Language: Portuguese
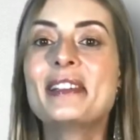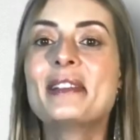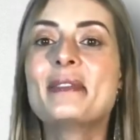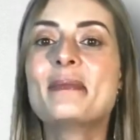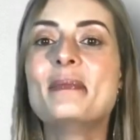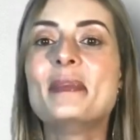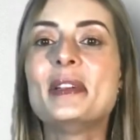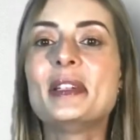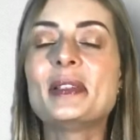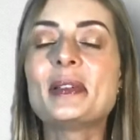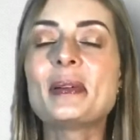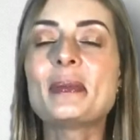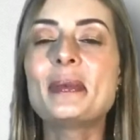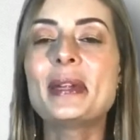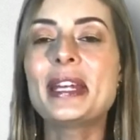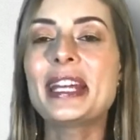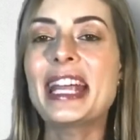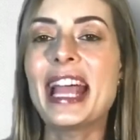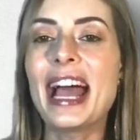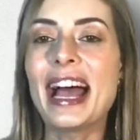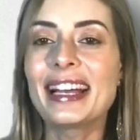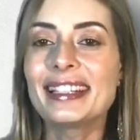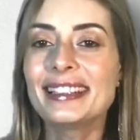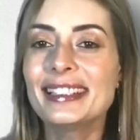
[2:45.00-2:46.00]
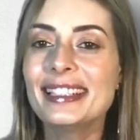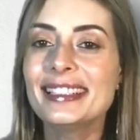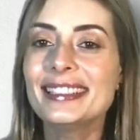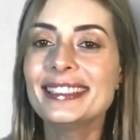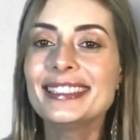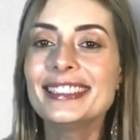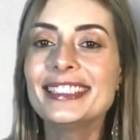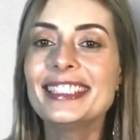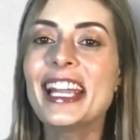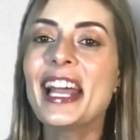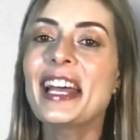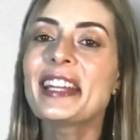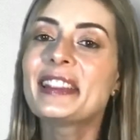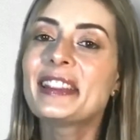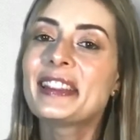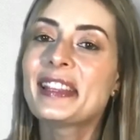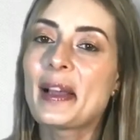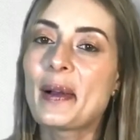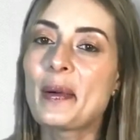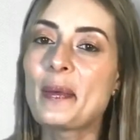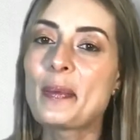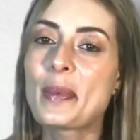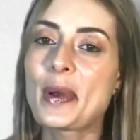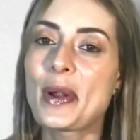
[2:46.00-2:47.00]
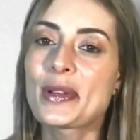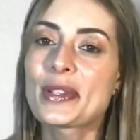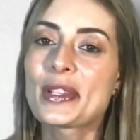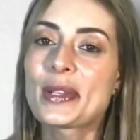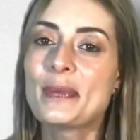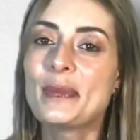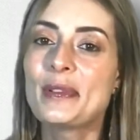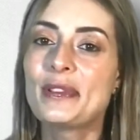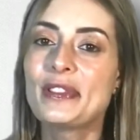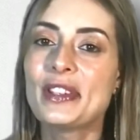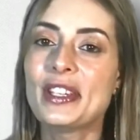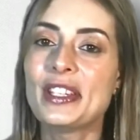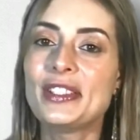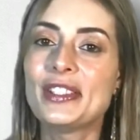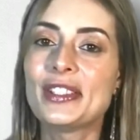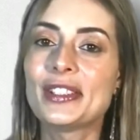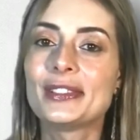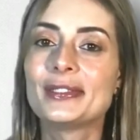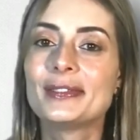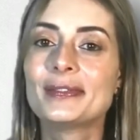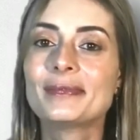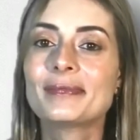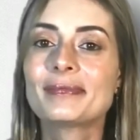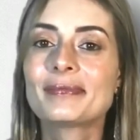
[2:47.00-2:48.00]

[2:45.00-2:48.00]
Muito obrigada e até o próximo vídeo!